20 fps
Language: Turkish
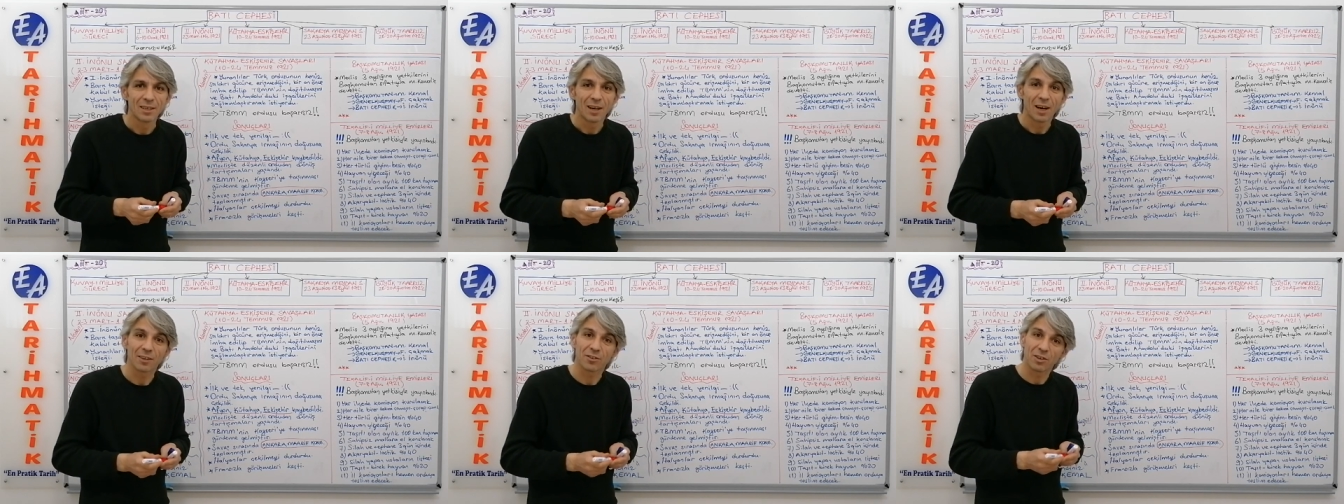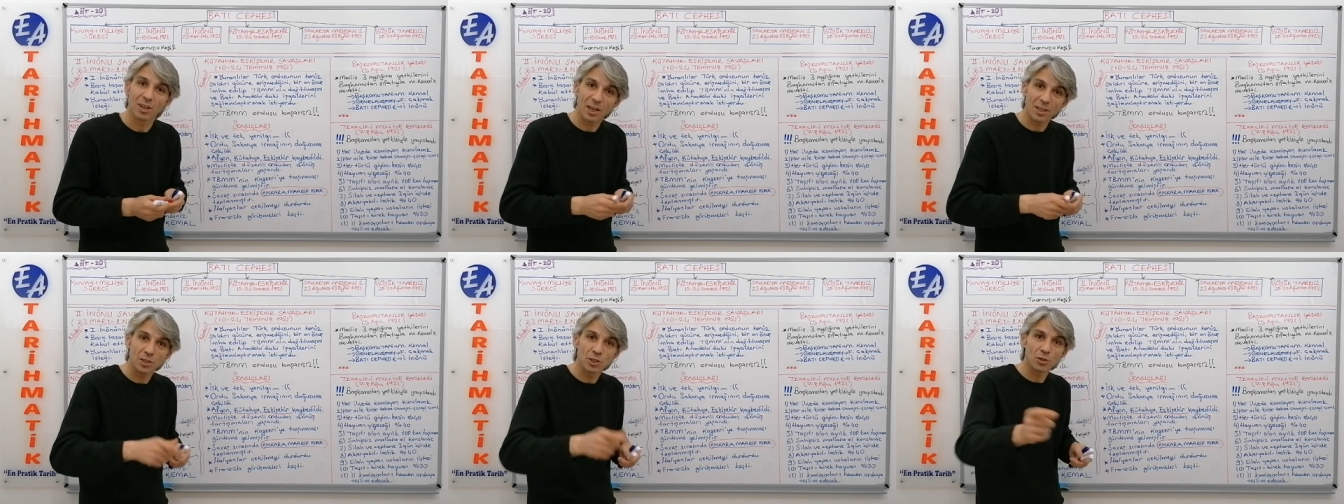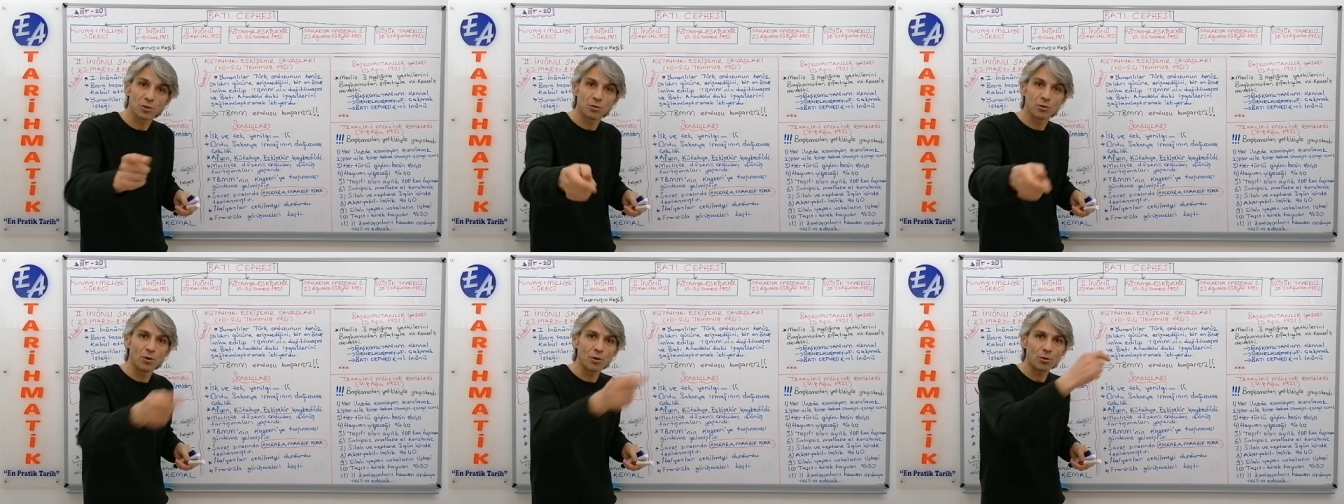Hatta
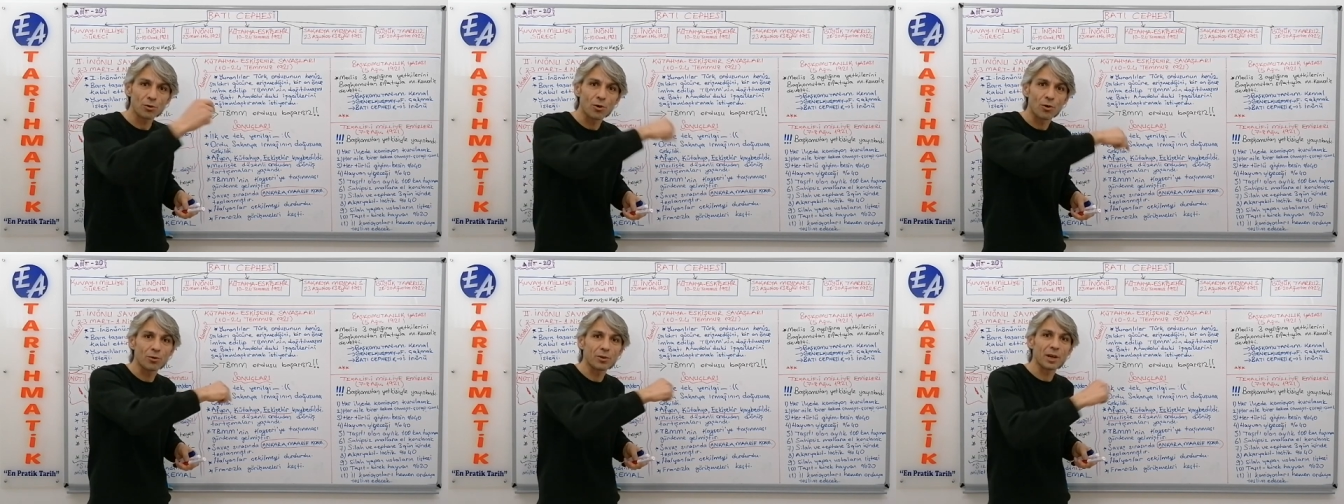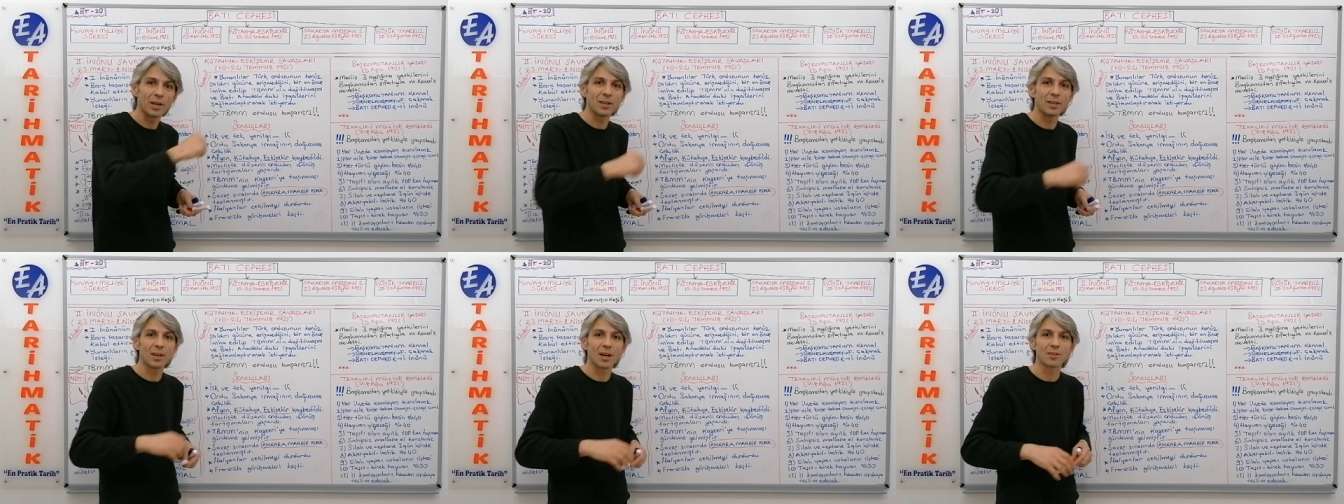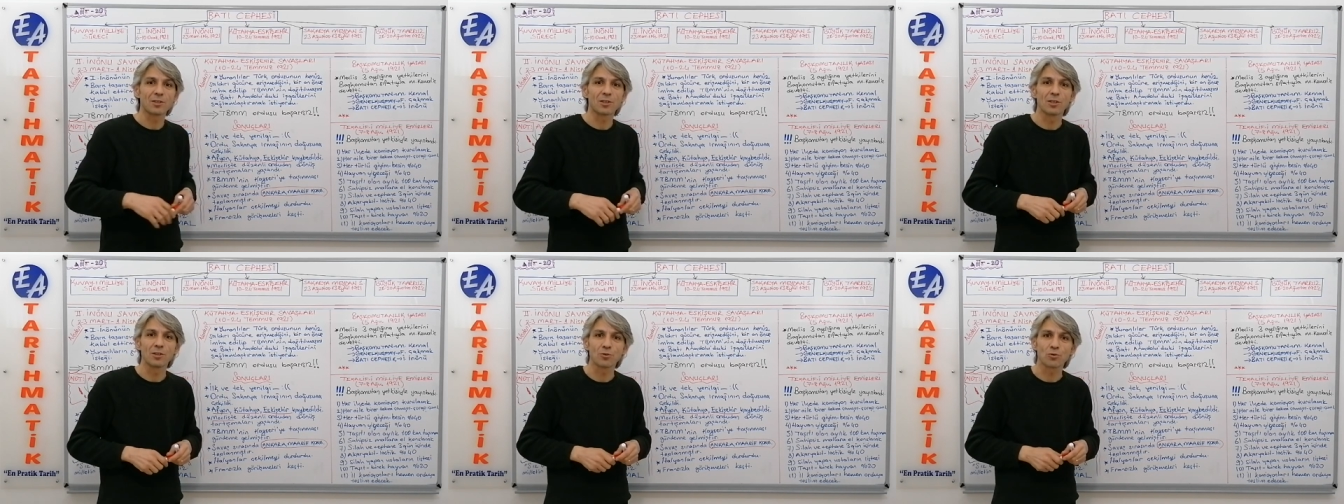çıkıyor kongrenin
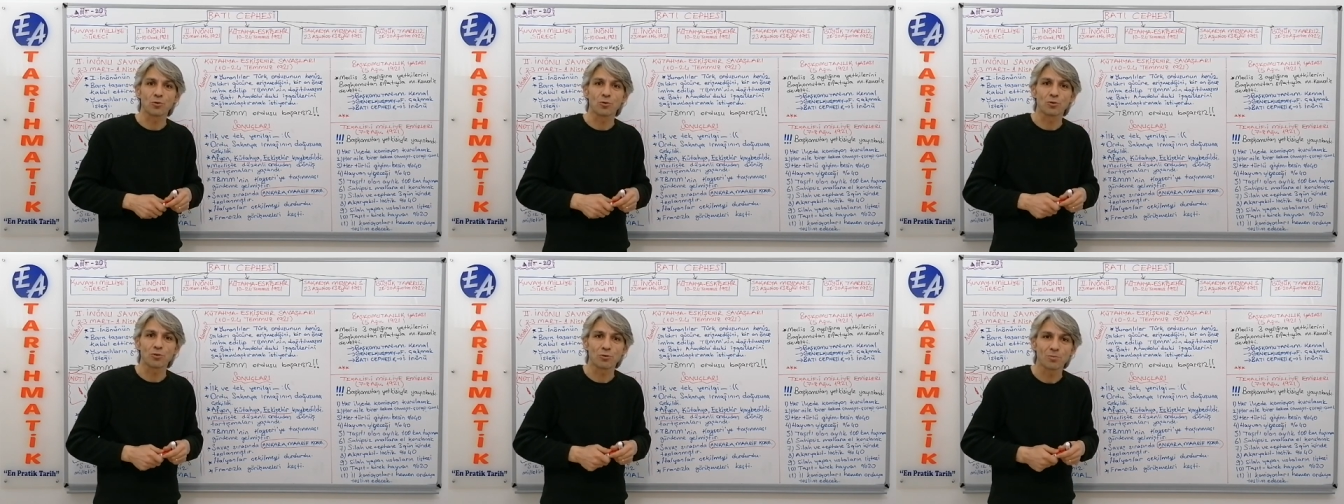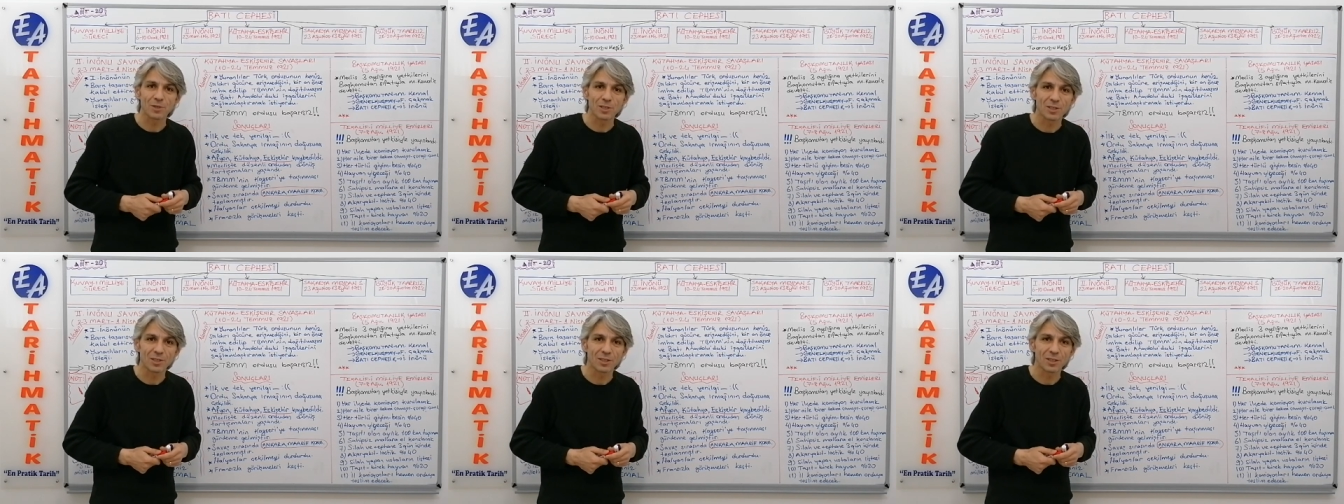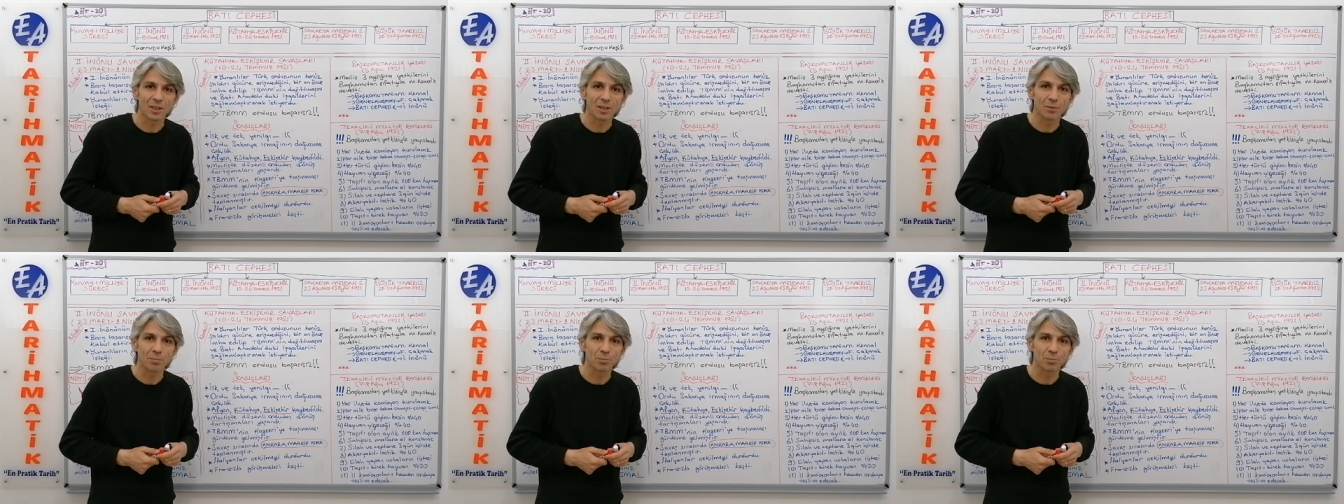açılış
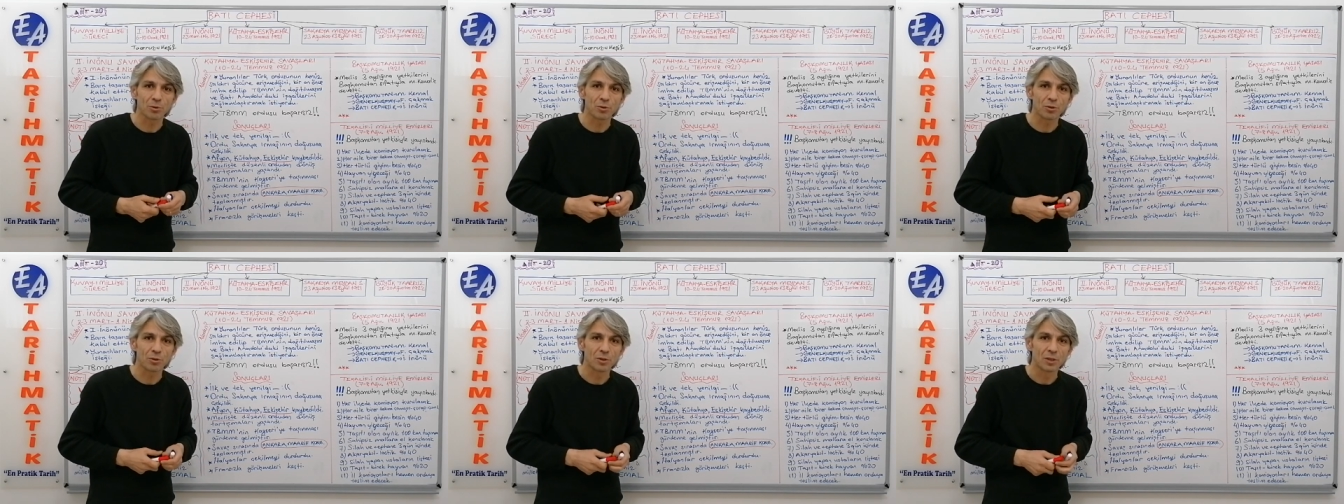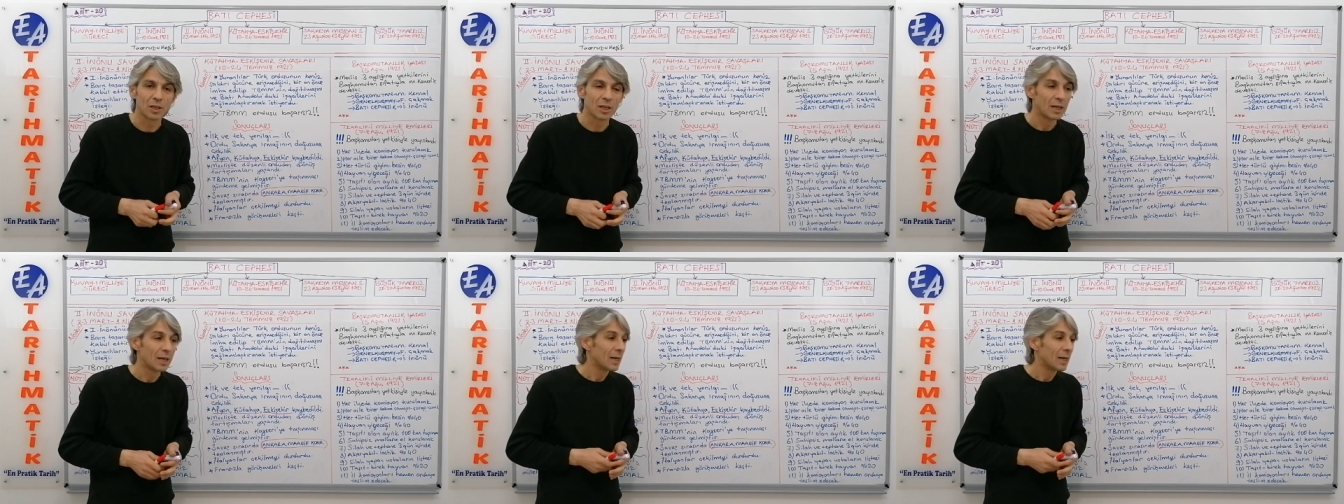konuşmasını da yapıyor.